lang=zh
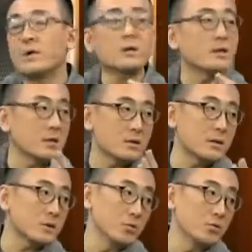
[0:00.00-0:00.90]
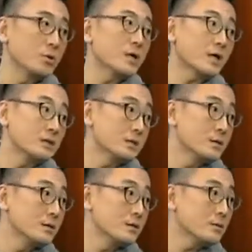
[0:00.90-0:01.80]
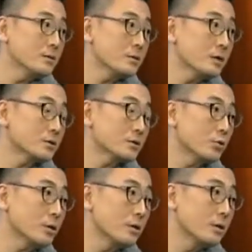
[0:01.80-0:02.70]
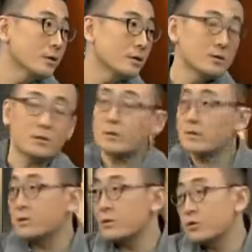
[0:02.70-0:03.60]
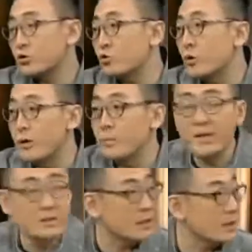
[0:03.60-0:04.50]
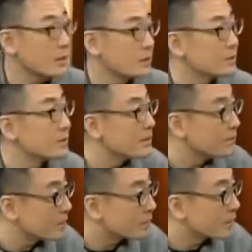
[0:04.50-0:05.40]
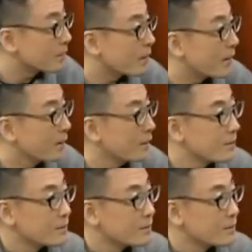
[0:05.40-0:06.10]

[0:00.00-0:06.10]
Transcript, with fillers: 的，当然要向纽约看齐，那是对的，它是在水面前人人平等吧？对啊，